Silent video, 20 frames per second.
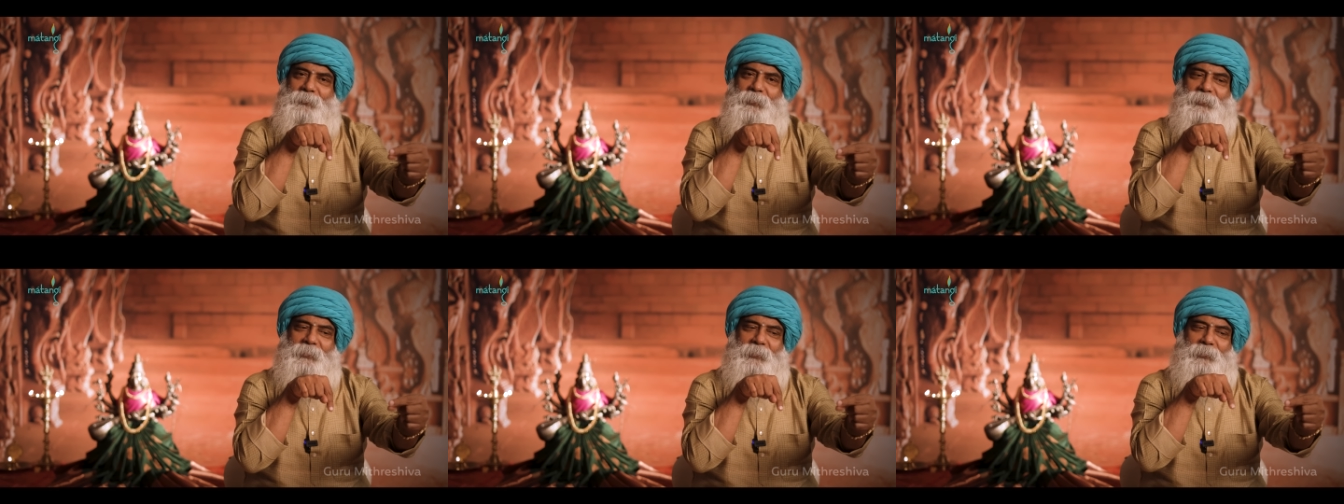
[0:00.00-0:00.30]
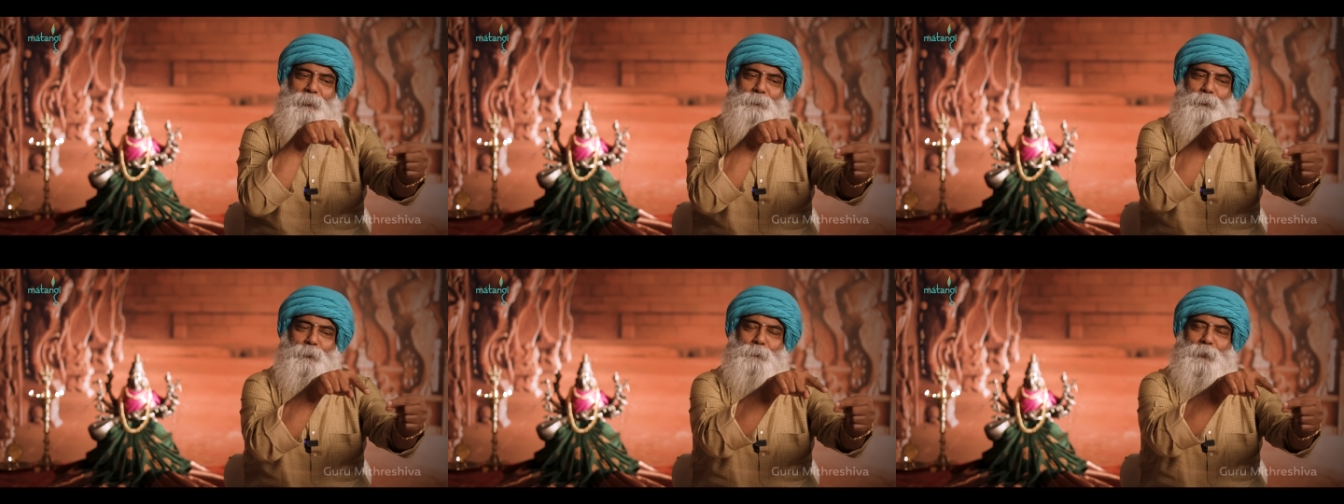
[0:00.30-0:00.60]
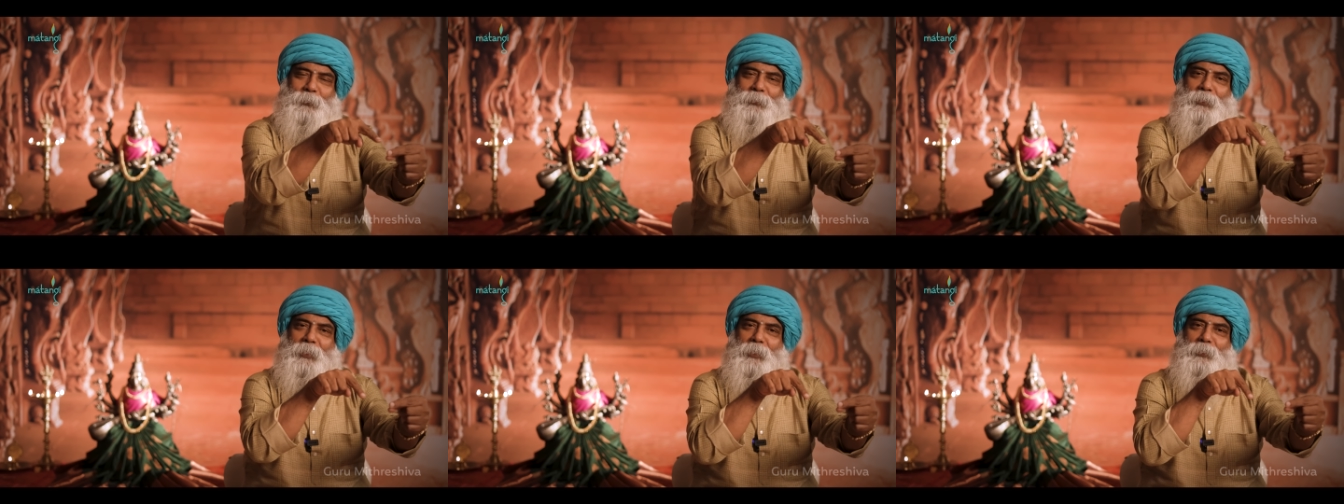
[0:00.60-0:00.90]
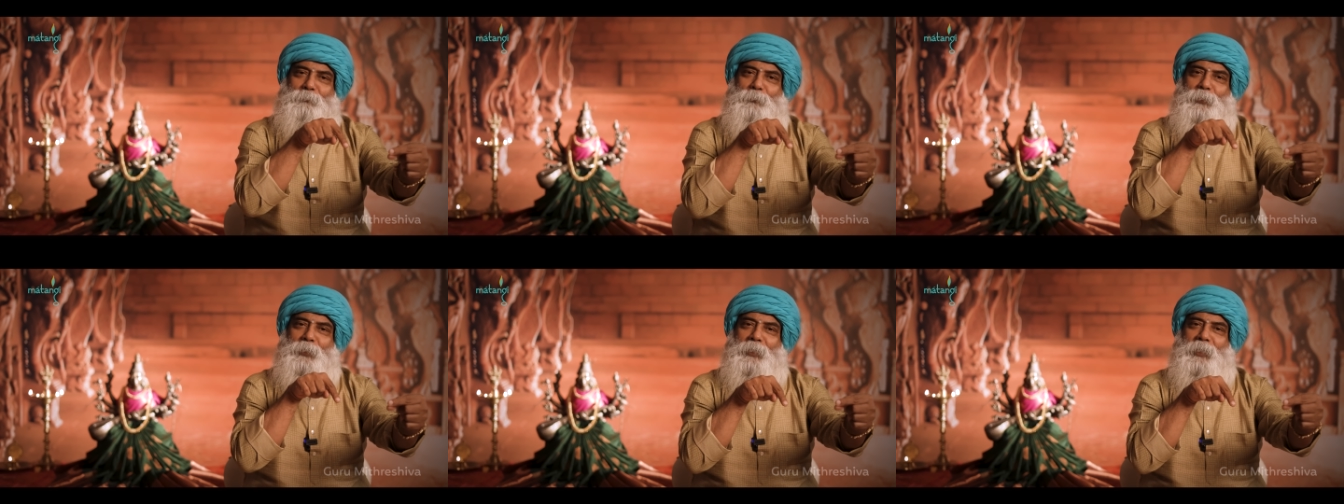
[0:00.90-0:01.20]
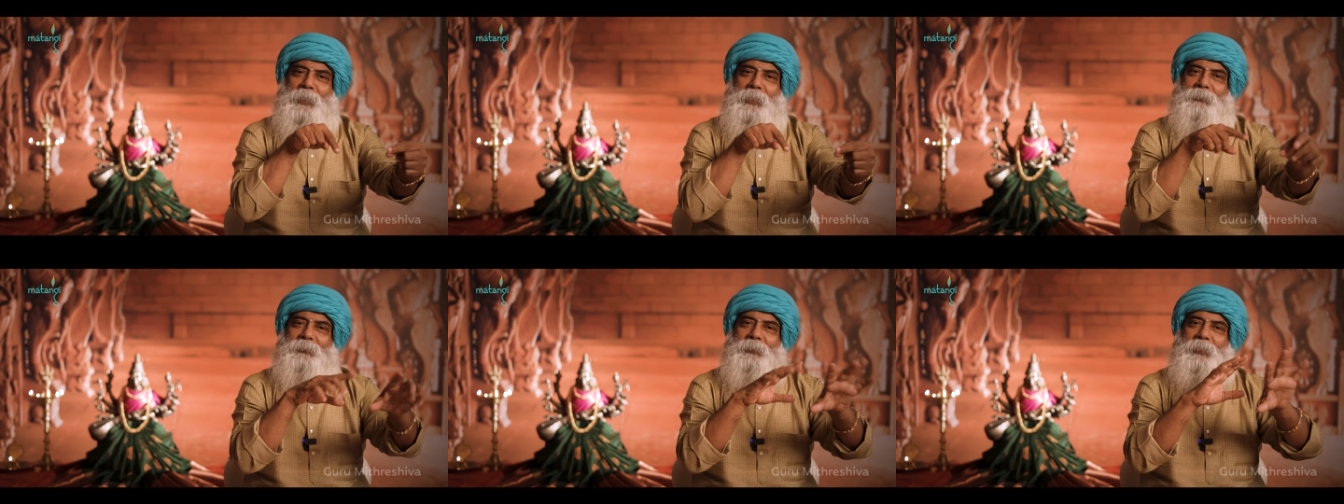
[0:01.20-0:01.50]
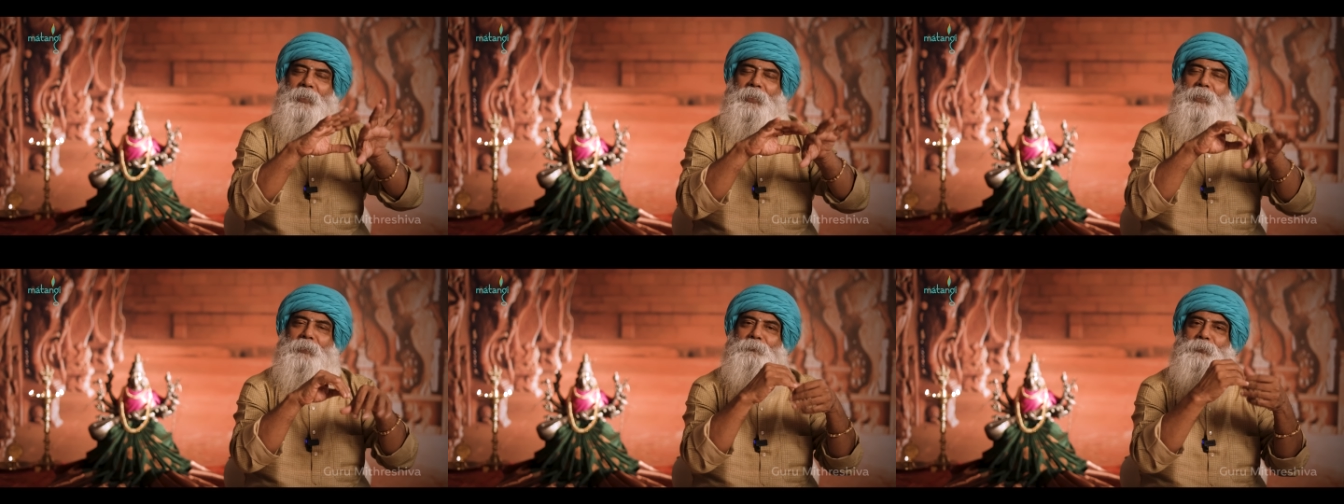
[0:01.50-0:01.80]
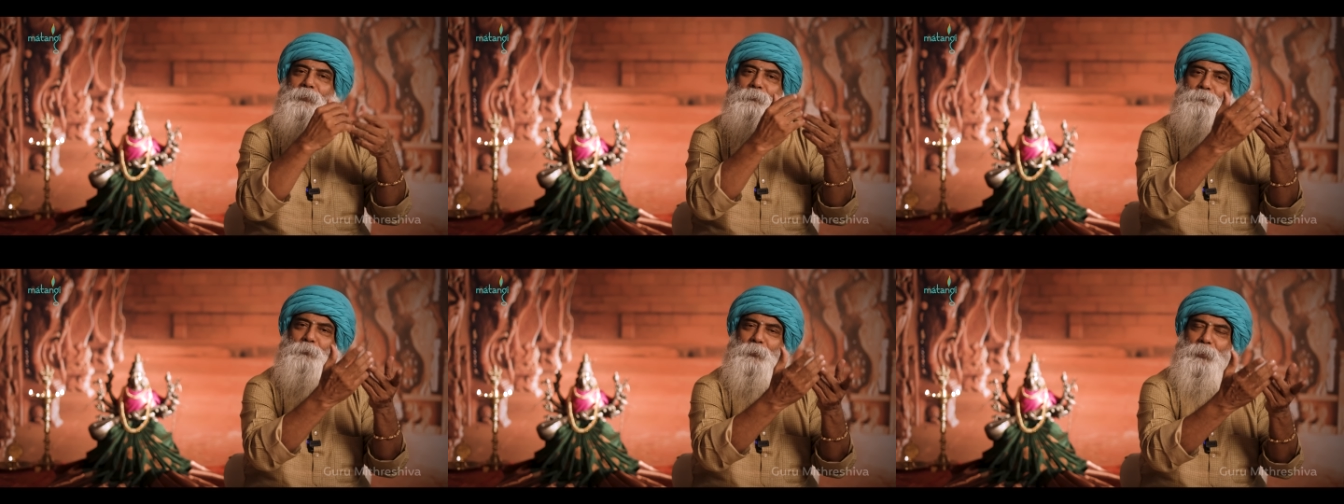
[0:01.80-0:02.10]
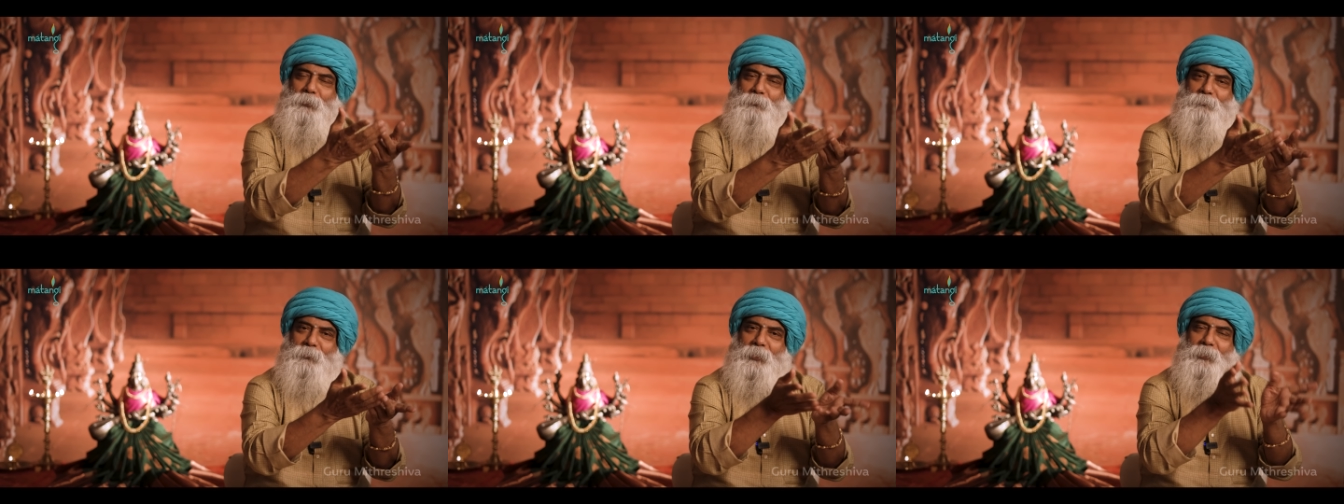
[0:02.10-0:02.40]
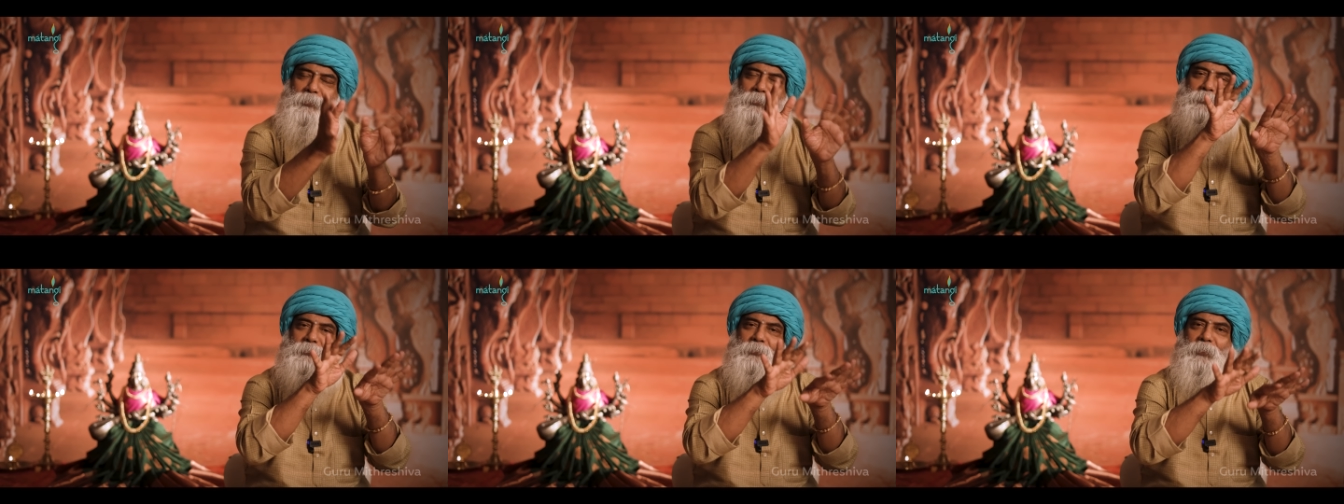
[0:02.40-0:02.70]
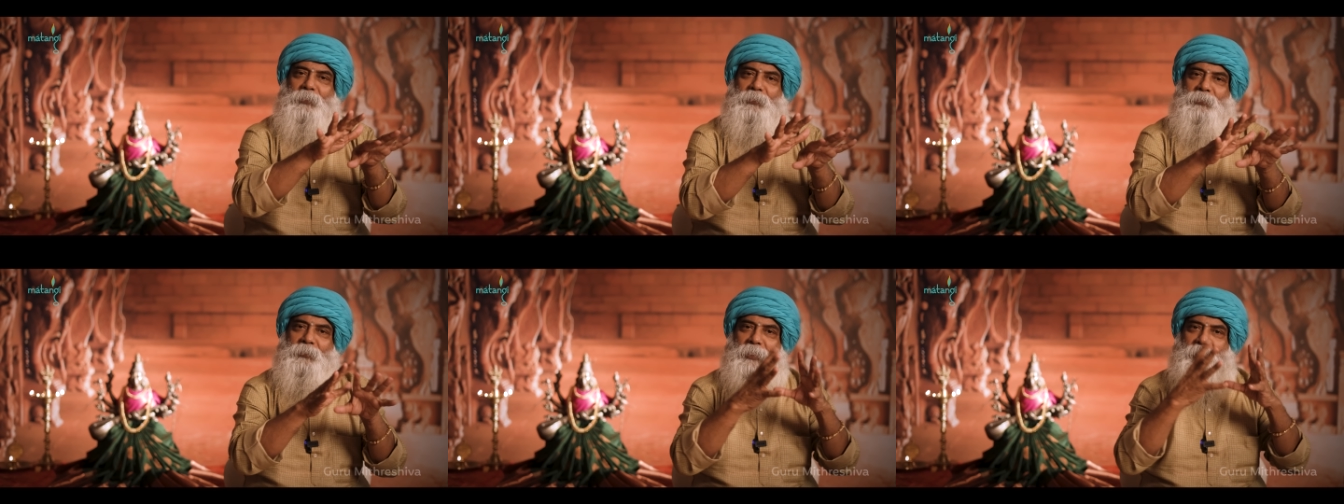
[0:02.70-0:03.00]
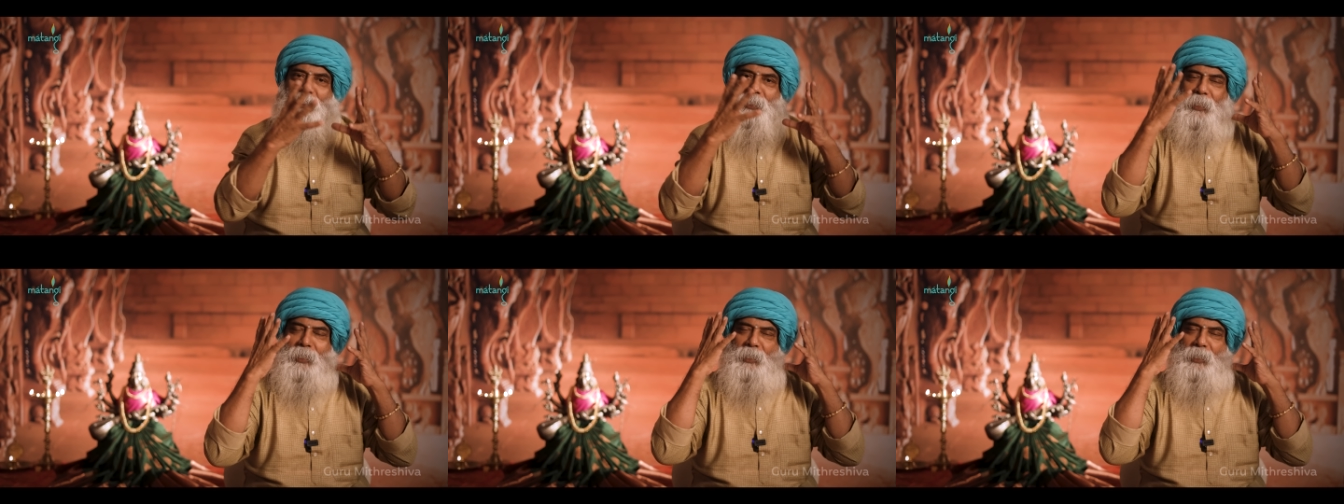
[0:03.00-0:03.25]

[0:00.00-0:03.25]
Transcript: விஷயம் இந்த முப்பத்தாறு மணி நேரத்தில் என்னை விட்டு போயிடுவார்னு தெ இந்த